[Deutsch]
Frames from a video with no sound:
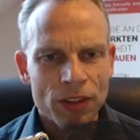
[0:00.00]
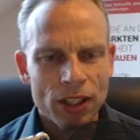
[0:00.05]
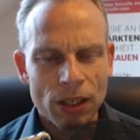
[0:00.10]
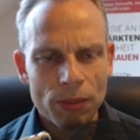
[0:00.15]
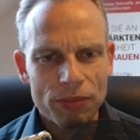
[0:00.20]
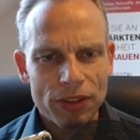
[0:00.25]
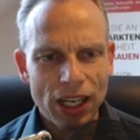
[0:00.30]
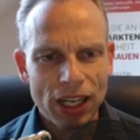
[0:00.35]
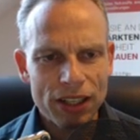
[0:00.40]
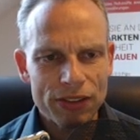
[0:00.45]

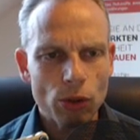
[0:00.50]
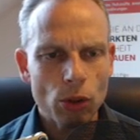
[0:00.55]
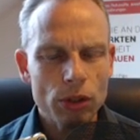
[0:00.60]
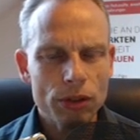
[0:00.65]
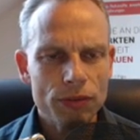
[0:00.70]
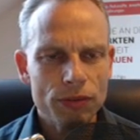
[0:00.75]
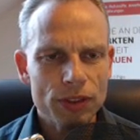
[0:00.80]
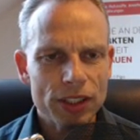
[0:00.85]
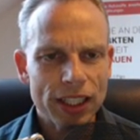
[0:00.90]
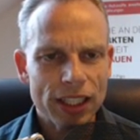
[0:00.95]
Ähm, da
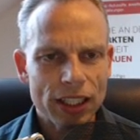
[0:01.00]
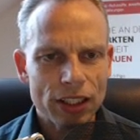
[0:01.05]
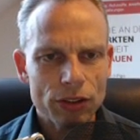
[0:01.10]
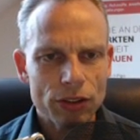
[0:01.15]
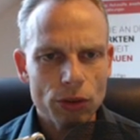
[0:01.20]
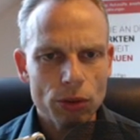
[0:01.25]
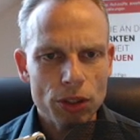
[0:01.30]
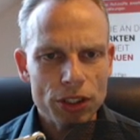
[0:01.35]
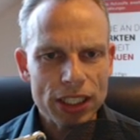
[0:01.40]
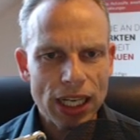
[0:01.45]
sollten wir dann
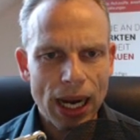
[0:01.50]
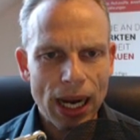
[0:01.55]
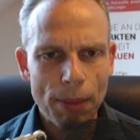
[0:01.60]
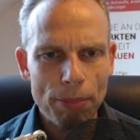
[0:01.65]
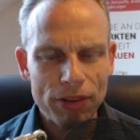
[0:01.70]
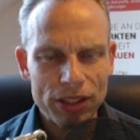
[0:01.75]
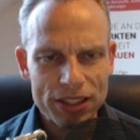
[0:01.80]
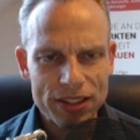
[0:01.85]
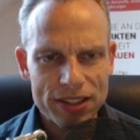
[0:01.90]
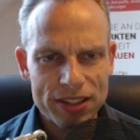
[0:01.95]
natürlich
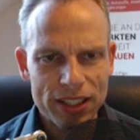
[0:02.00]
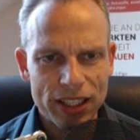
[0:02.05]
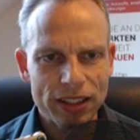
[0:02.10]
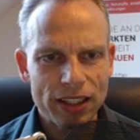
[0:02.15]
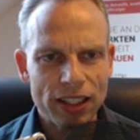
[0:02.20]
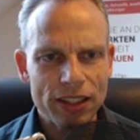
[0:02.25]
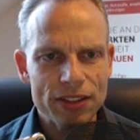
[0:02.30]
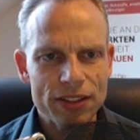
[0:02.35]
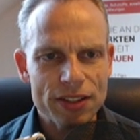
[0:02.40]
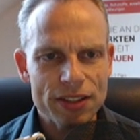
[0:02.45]

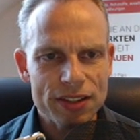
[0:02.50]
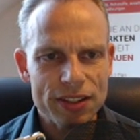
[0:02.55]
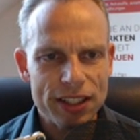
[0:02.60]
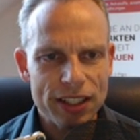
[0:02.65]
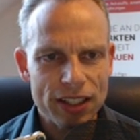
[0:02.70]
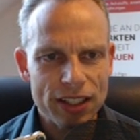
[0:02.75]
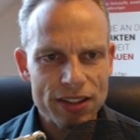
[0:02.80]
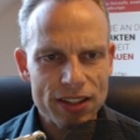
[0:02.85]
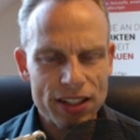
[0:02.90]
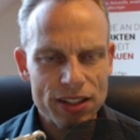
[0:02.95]
Abwärtstrendenzen
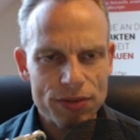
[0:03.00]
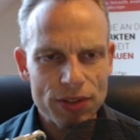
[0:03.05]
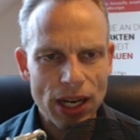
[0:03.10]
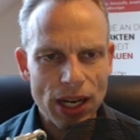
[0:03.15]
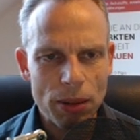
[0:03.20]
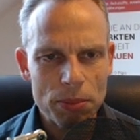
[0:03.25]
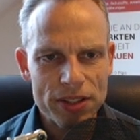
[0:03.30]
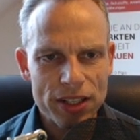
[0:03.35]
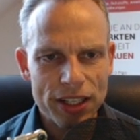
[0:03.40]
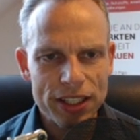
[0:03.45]
sehen. Das heißt, wir
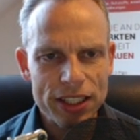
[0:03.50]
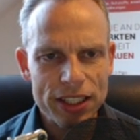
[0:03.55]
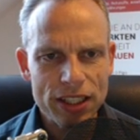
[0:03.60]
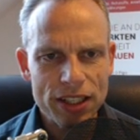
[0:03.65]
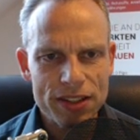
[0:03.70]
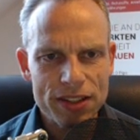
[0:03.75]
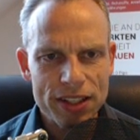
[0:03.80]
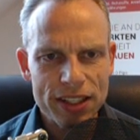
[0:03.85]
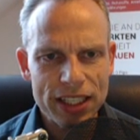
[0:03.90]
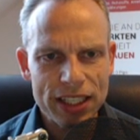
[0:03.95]
haben es ja hier
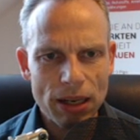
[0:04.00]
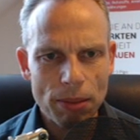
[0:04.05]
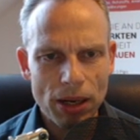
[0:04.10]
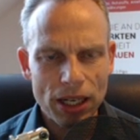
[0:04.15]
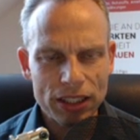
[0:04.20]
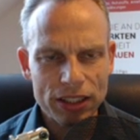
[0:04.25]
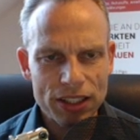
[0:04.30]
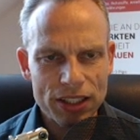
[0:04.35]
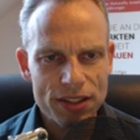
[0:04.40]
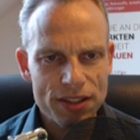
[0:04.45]
gesehen, der
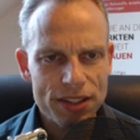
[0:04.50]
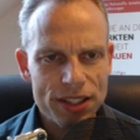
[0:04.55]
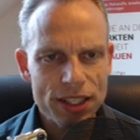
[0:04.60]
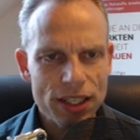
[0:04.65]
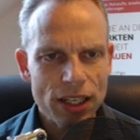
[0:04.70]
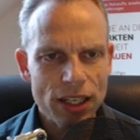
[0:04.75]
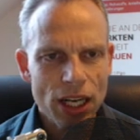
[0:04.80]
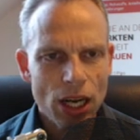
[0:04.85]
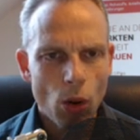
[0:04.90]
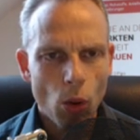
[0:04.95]
Markt ist
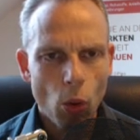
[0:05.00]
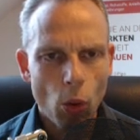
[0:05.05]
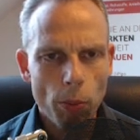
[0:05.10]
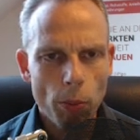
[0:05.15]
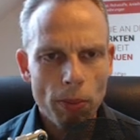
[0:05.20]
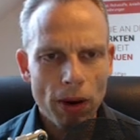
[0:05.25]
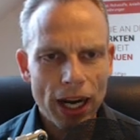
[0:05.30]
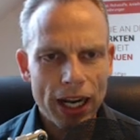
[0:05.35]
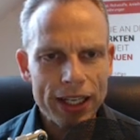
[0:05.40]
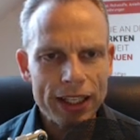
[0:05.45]
hier
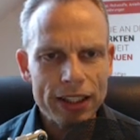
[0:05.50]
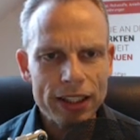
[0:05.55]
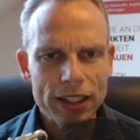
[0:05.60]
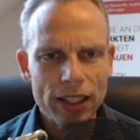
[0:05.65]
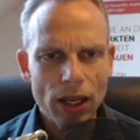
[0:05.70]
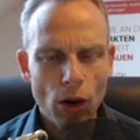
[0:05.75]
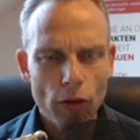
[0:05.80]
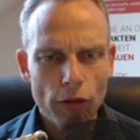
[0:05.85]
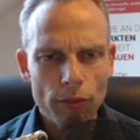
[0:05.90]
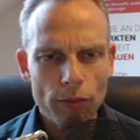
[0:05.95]
oben
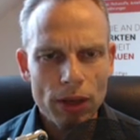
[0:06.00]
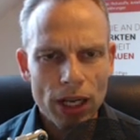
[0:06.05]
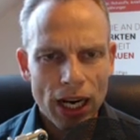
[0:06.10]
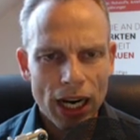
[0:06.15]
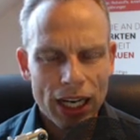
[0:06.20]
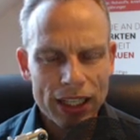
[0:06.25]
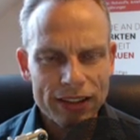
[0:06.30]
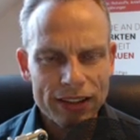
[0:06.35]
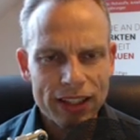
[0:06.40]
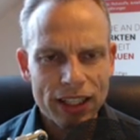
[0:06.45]
reingelaufen,
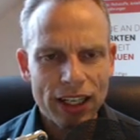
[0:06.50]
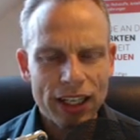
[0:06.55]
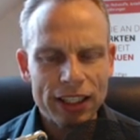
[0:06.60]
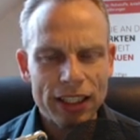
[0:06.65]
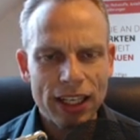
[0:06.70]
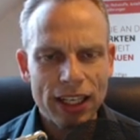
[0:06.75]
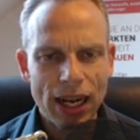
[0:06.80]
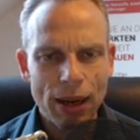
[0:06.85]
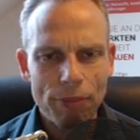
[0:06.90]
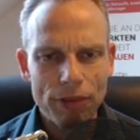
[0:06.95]
hat dann
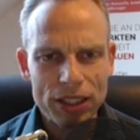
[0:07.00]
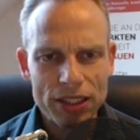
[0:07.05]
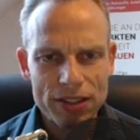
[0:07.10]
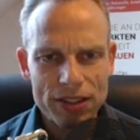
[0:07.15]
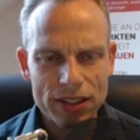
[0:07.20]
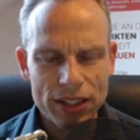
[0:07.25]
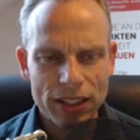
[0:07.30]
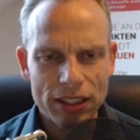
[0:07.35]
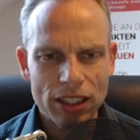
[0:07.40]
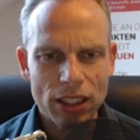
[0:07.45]
einen
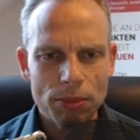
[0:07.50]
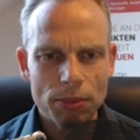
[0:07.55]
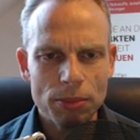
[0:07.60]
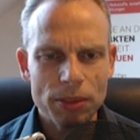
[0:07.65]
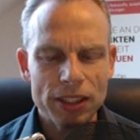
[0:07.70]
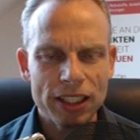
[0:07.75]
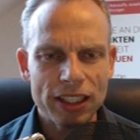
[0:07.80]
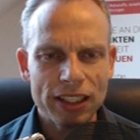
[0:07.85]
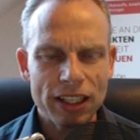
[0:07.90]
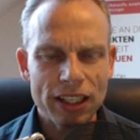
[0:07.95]
Abwärtstrend
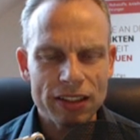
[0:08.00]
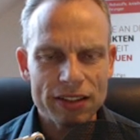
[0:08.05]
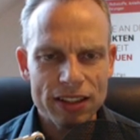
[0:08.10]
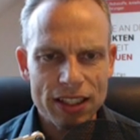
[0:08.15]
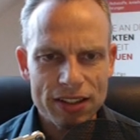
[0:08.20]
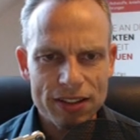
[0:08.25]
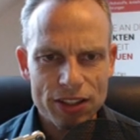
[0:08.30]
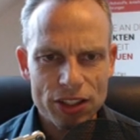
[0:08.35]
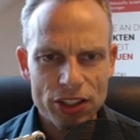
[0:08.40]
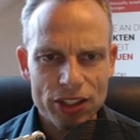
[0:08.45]
gebildet. Das
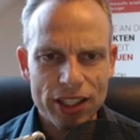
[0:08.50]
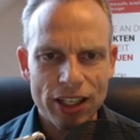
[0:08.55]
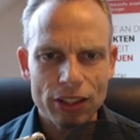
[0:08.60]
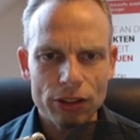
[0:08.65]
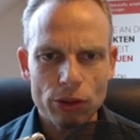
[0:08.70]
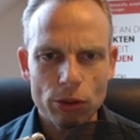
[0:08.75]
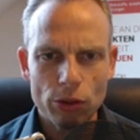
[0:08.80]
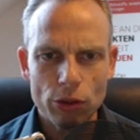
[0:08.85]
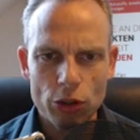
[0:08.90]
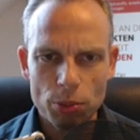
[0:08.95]
lässt sich dann
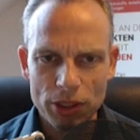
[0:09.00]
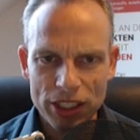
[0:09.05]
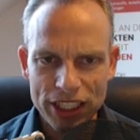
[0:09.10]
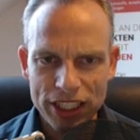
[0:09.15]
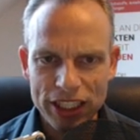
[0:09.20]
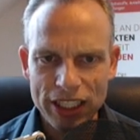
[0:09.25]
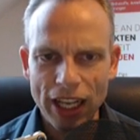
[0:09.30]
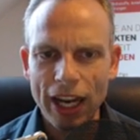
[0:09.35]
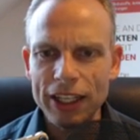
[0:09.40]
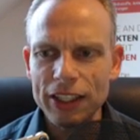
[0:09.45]
natürlich über die
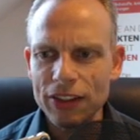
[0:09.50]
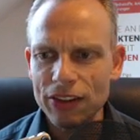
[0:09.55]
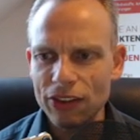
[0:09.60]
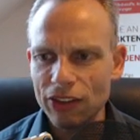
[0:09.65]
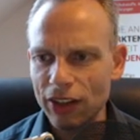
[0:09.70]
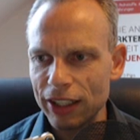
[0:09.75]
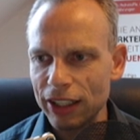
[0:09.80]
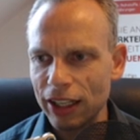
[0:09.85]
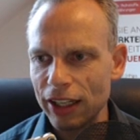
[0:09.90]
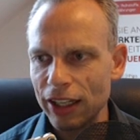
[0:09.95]
kleinen
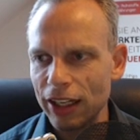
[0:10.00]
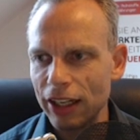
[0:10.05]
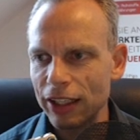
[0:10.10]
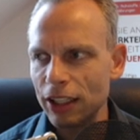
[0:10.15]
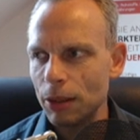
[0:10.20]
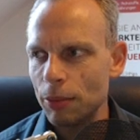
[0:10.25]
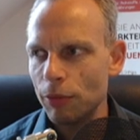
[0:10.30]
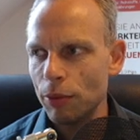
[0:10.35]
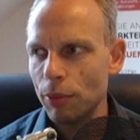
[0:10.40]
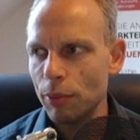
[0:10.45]

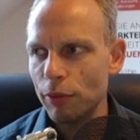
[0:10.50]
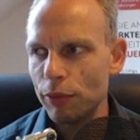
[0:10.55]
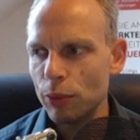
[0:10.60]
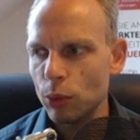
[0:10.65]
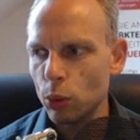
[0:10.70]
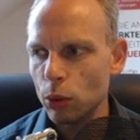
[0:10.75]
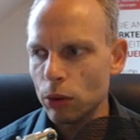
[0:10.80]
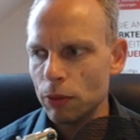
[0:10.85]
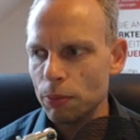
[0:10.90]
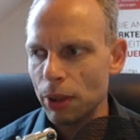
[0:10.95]
Zeiteinheiten im
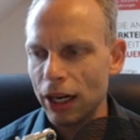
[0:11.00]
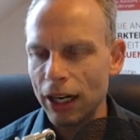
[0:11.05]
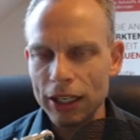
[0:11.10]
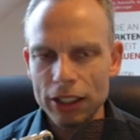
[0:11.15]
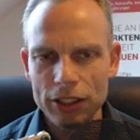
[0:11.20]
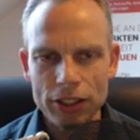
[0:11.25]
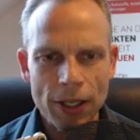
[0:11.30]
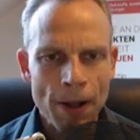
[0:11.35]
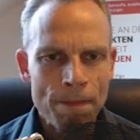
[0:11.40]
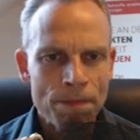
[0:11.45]

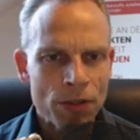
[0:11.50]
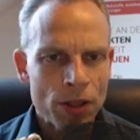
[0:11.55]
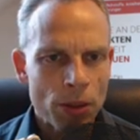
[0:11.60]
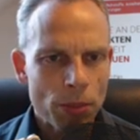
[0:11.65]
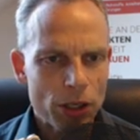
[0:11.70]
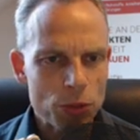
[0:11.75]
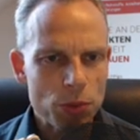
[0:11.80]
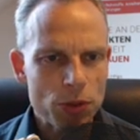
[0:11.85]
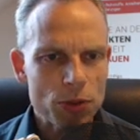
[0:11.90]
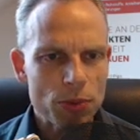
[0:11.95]
5-Minuten-Bereich
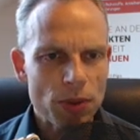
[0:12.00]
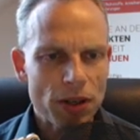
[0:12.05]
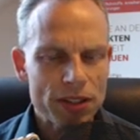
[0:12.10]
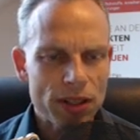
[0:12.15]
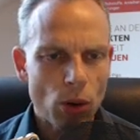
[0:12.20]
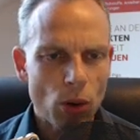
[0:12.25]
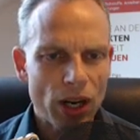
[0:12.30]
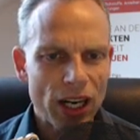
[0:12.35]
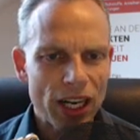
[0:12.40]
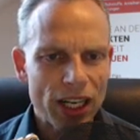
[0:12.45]

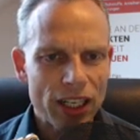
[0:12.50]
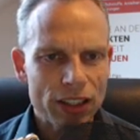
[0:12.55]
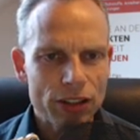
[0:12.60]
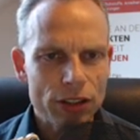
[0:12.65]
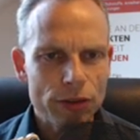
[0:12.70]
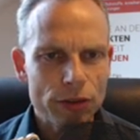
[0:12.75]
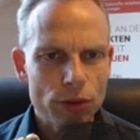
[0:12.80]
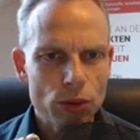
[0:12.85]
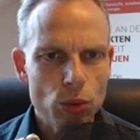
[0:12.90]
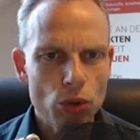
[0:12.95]
beispielsweise auch
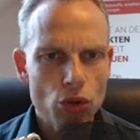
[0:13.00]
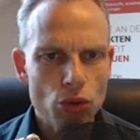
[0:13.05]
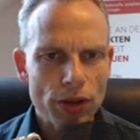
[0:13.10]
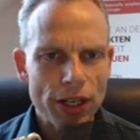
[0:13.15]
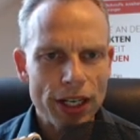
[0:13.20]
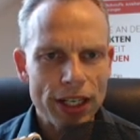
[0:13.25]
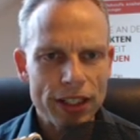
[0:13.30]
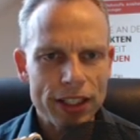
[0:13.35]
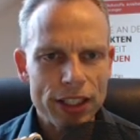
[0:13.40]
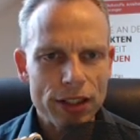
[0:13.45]
relativ gut traden.